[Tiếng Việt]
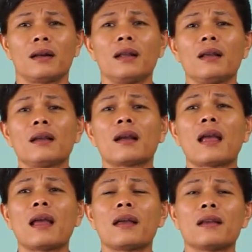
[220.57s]
đi
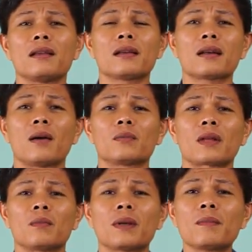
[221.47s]
nghe những cái ông
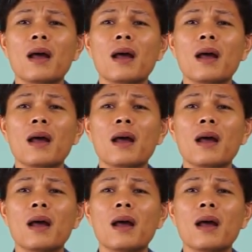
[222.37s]
tổng giám